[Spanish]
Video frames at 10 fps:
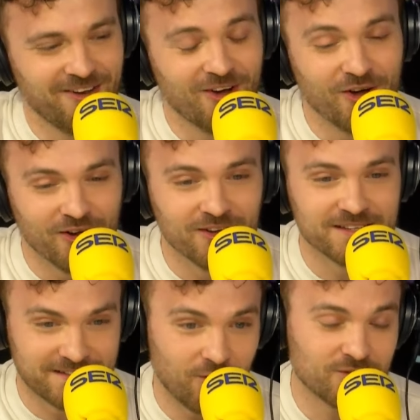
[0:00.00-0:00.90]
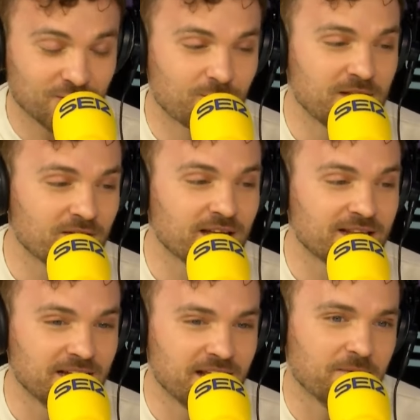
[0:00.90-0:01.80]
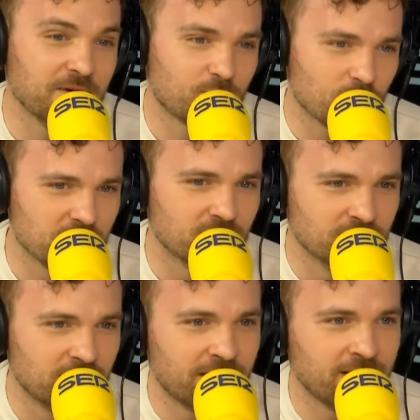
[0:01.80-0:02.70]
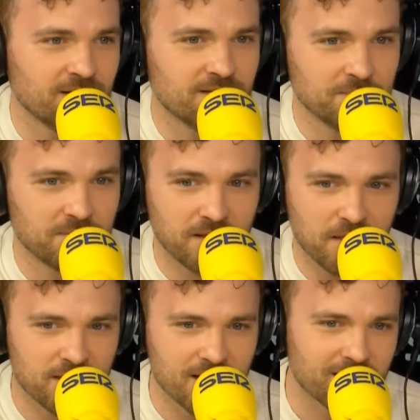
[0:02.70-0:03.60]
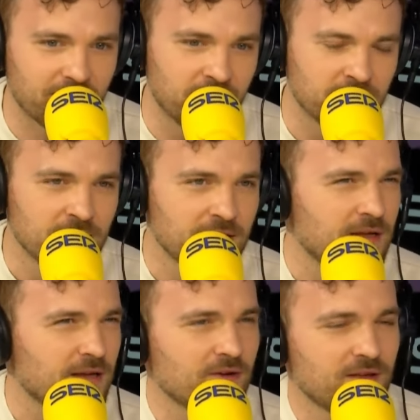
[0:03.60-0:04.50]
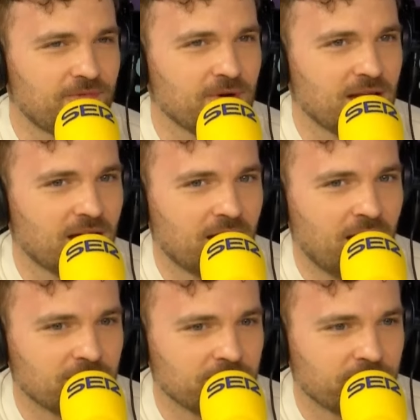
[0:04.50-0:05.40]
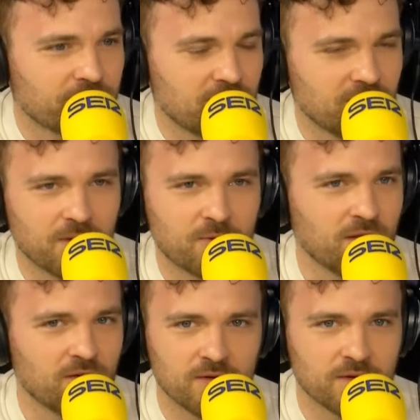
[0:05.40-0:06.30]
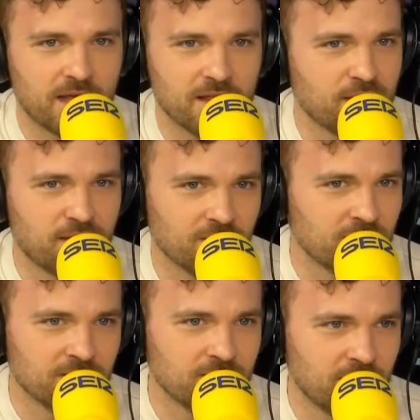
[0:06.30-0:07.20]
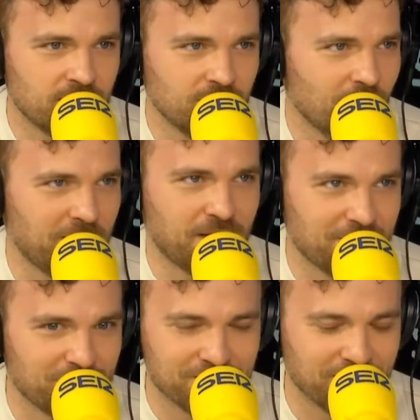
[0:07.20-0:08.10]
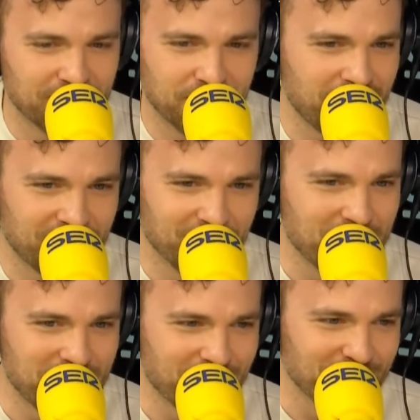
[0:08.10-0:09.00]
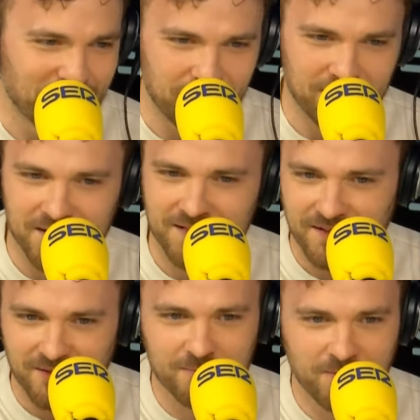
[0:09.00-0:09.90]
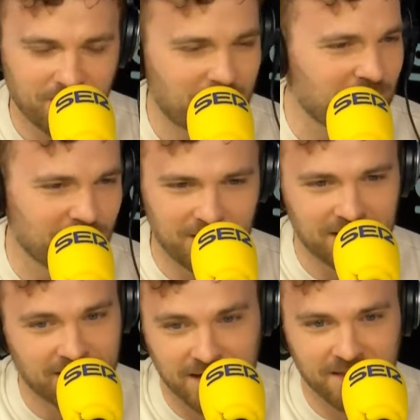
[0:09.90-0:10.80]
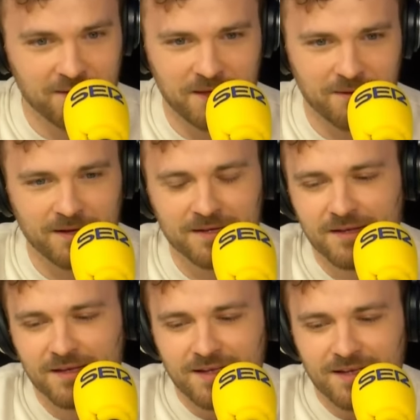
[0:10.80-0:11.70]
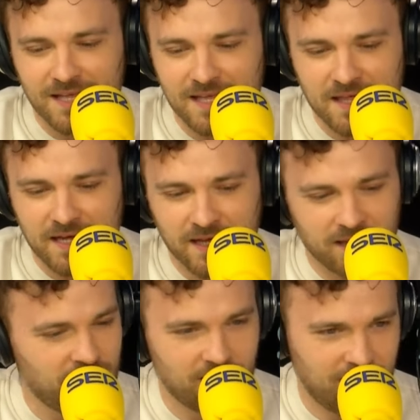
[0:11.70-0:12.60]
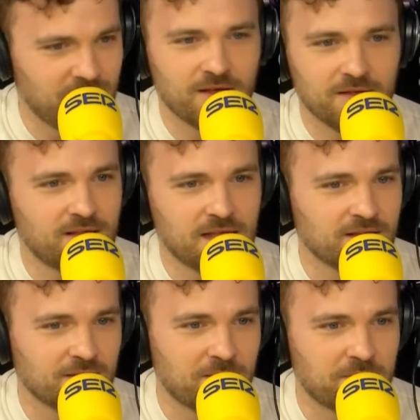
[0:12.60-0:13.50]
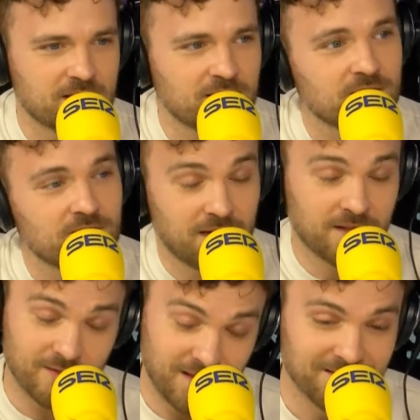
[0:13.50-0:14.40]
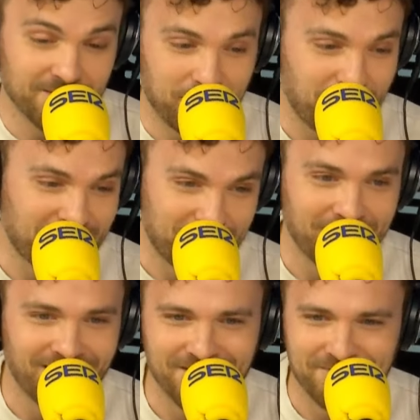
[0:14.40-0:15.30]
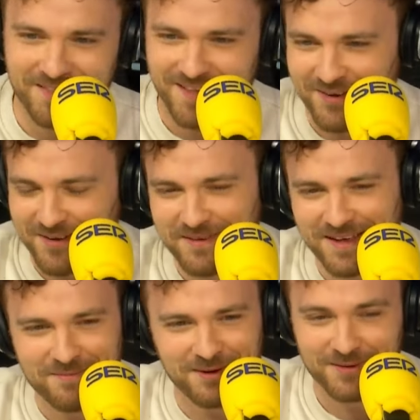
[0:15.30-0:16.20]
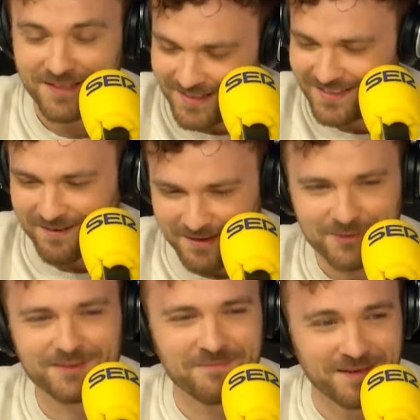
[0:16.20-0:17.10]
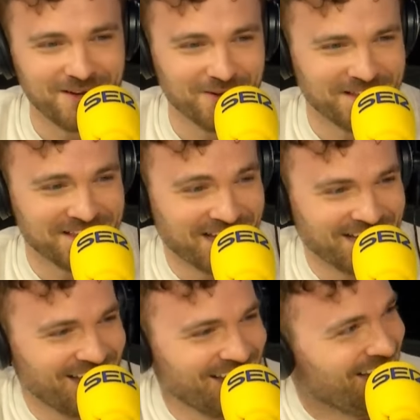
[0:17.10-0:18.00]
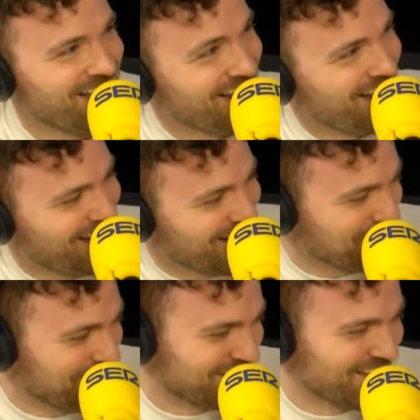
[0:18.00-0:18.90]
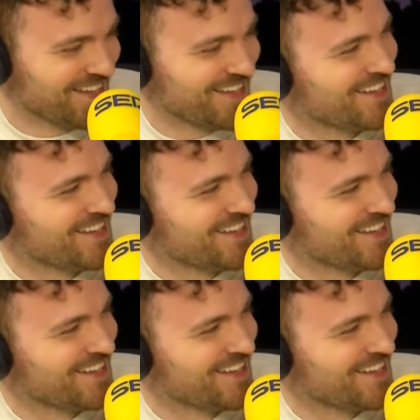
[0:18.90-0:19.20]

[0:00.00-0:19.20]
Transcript: No, no. Otro sueño que tenía, bueno, sueño. Eh, siempre decía que. Creo que fue la. No me acuerdo con qué edición de Operación Triunfo en Telecinco me pilló con 16 años, pero me acuerdo que me la tragué de piapa y dije, al año siguiente me presento. Y al año siguiente empecé a trabajar en física o química. Pero sí, sí, tal. eso también lo tenía el, en la mente.